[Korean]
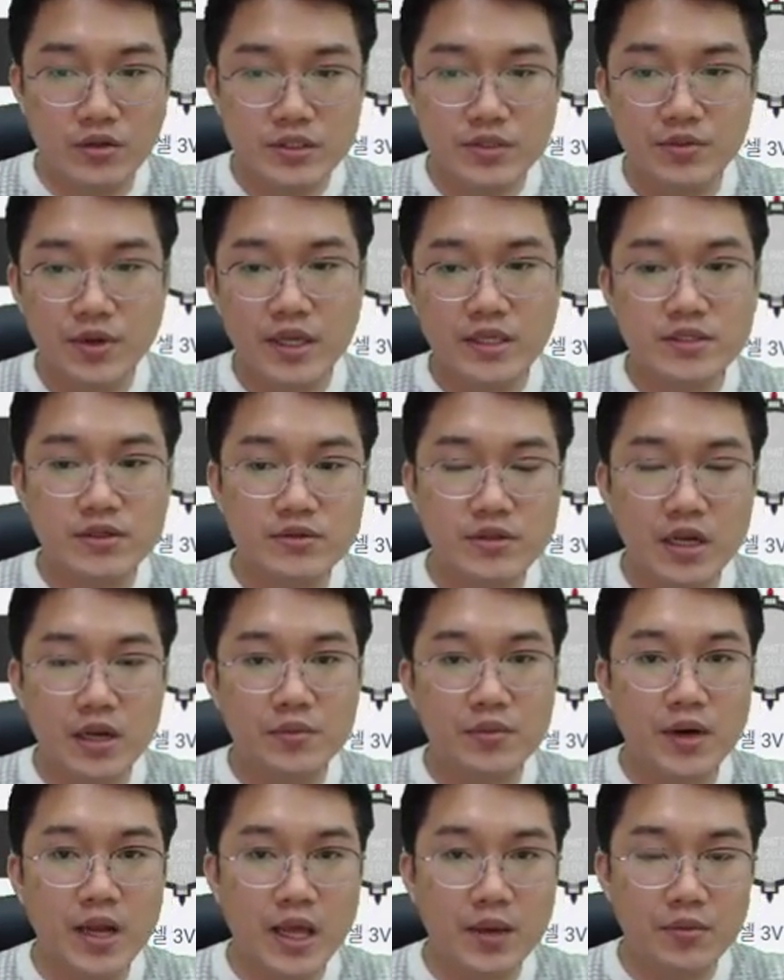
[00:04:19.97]
시뮬레이션을
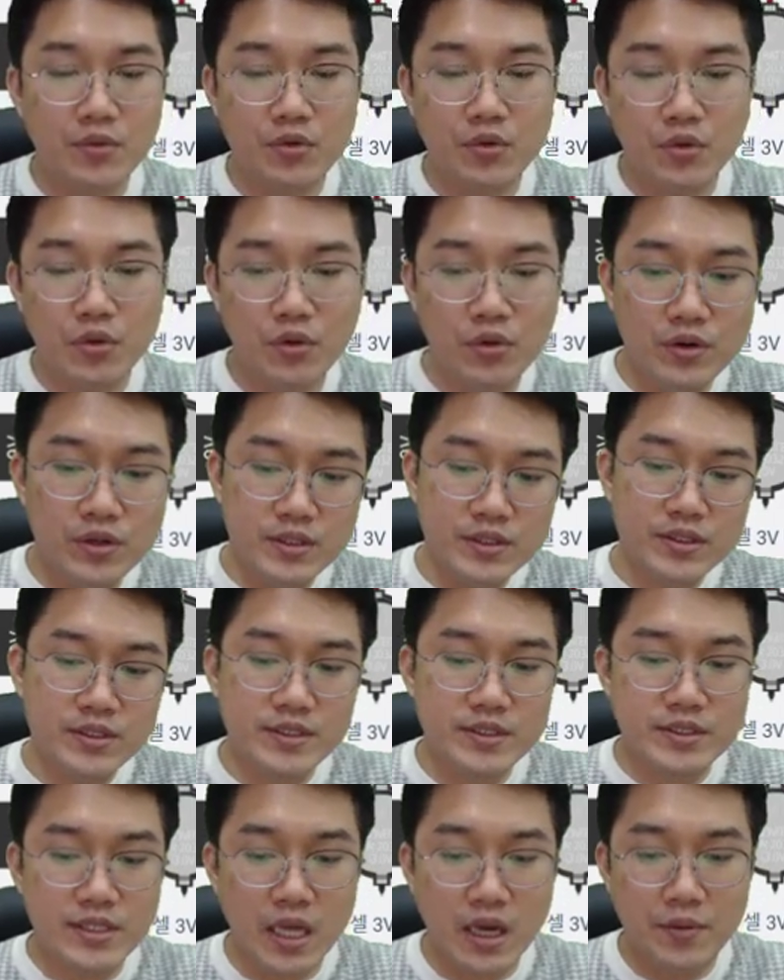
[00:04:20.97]
한번 해보고
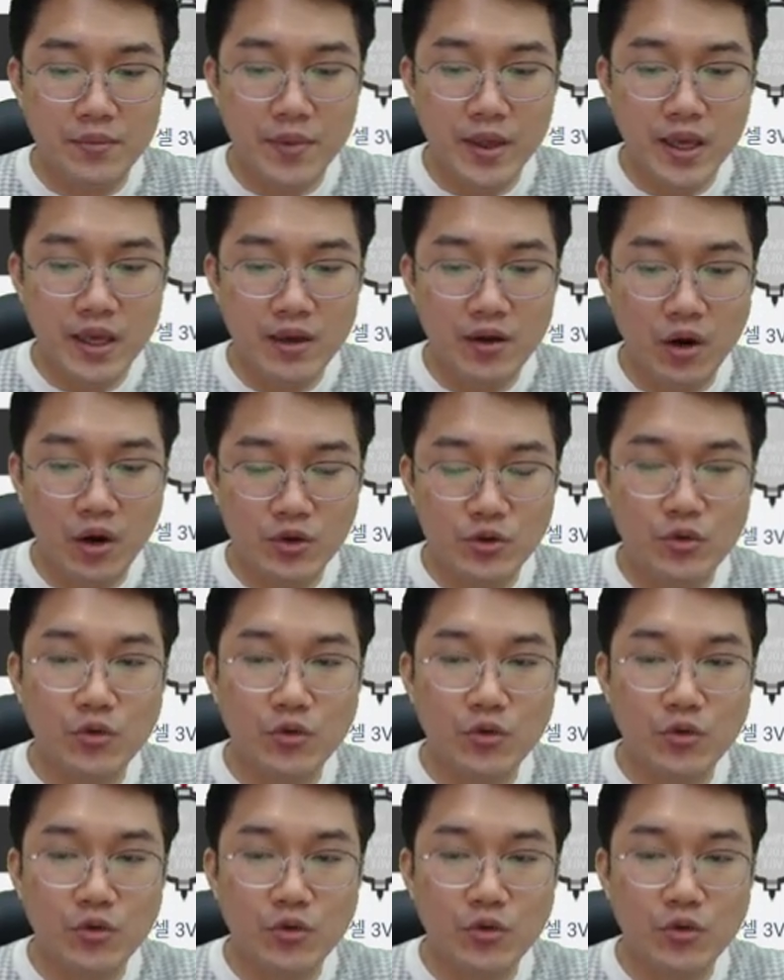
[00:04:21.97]
그 다음에 어,